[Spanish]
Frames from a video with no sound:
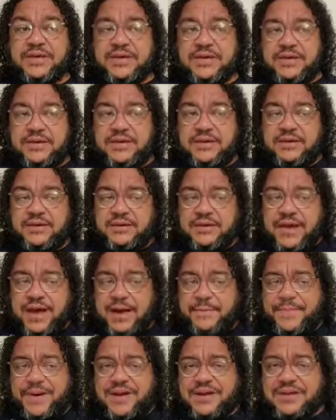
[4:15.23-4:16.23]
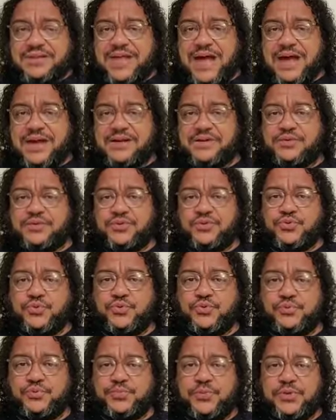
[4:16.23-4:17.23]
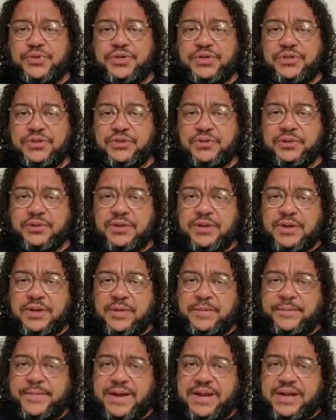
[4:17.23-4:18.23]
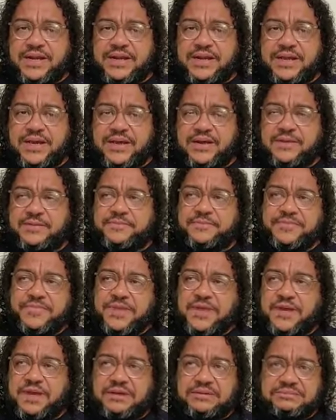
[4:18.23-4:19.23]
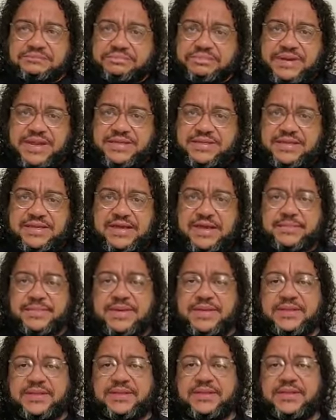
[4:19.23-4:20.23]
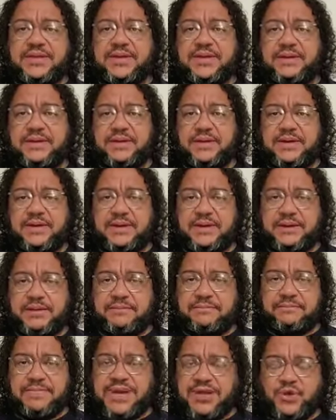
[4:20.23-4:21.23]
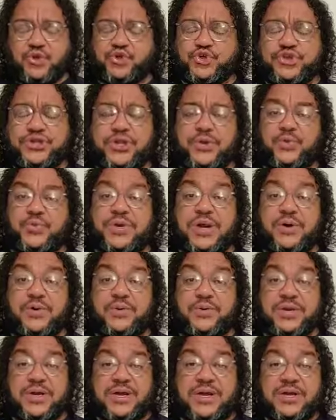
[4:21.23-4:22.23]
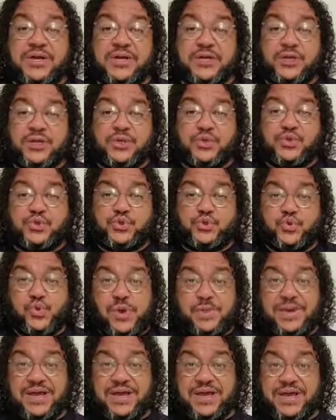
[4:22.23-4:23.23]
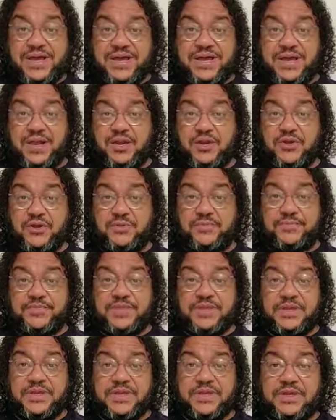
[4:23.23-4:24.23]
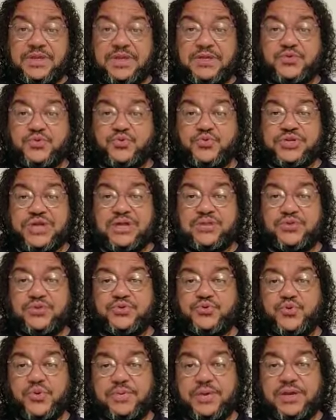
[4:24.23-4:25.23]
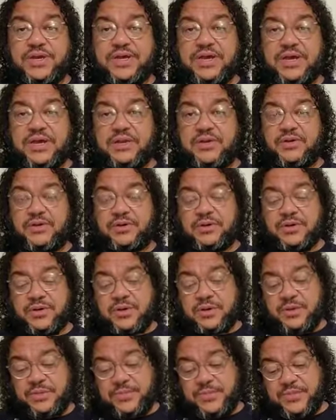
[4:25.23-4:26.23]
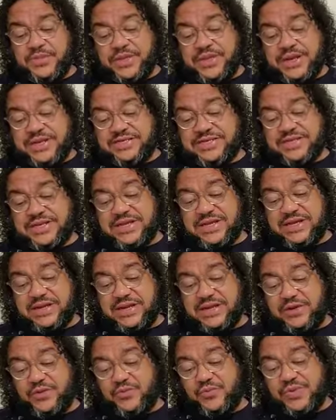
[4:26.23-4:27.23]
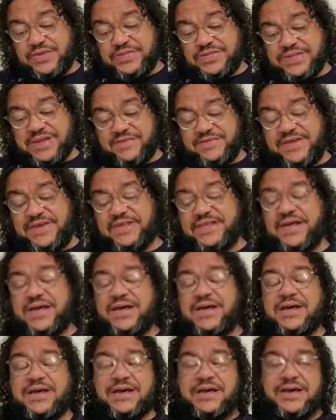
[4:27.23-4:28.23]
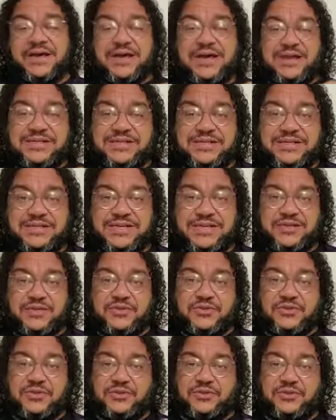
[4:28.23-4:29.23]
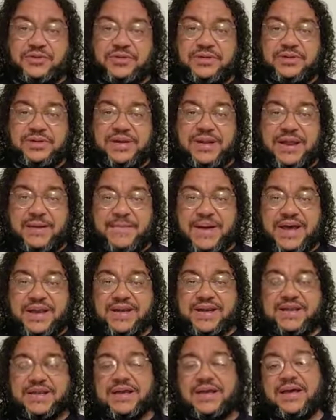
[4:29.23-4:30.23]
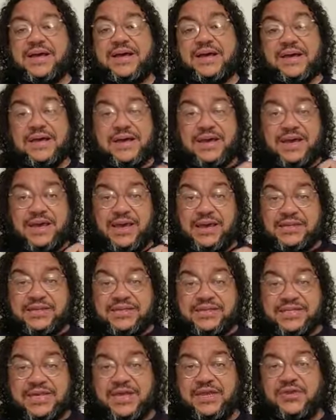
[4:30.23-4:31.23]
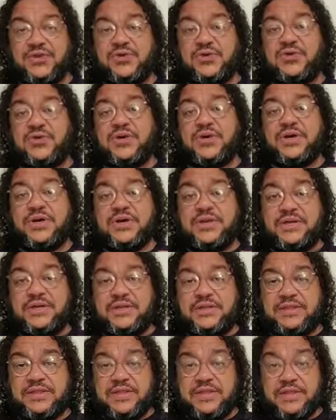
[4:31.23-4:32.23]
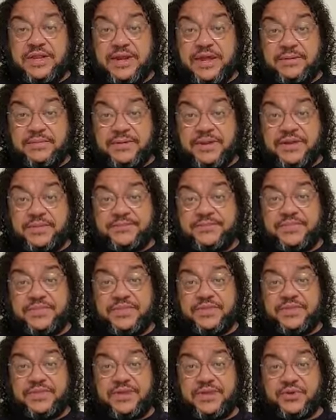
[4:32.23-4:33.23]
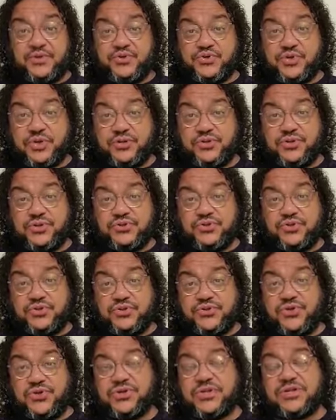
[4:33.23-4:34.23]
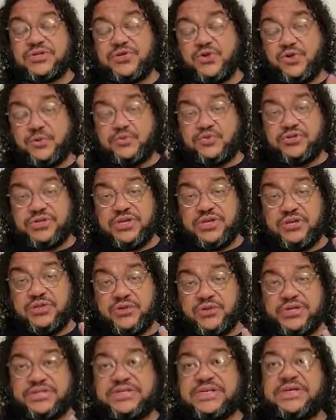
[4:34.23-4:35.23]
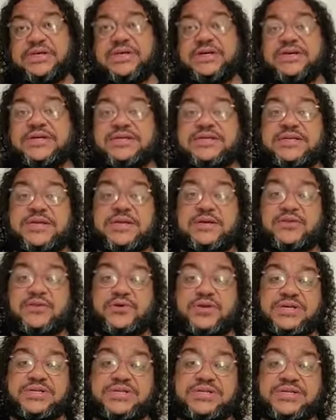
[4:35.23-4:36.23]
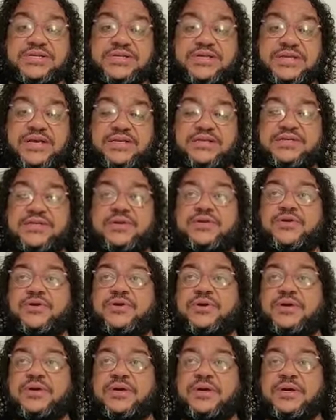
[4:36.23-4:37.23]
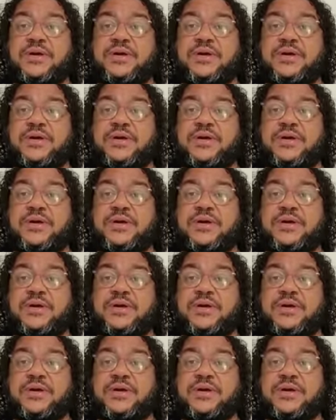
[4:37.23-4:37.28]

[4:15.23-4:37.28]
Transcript: y apartarnos un poquito para leer en prácticamente menos de una hora su evangelio. Y escuchando su evangelio, poder hacer en nuestra vida el signo, la marca, el sello indeleble de nosotros, nosotras como seguidores, seguidoras del Señor,